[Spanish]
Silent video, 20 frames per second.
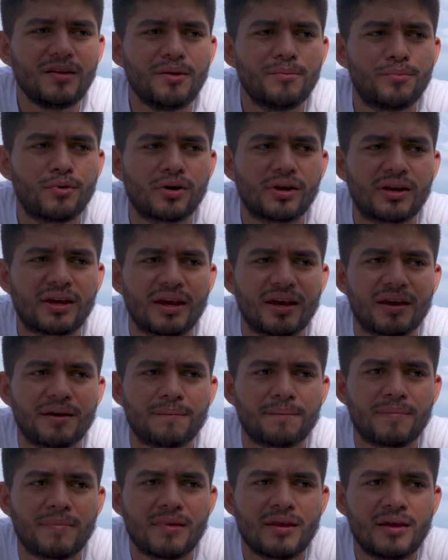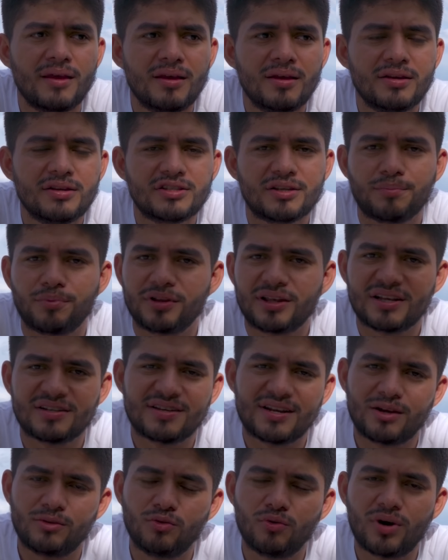porque se podía
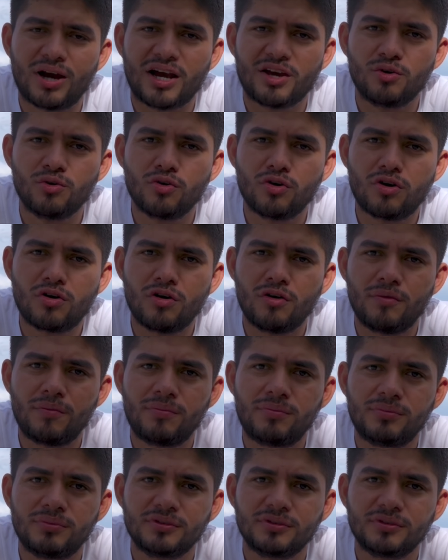hacer en un cayuco,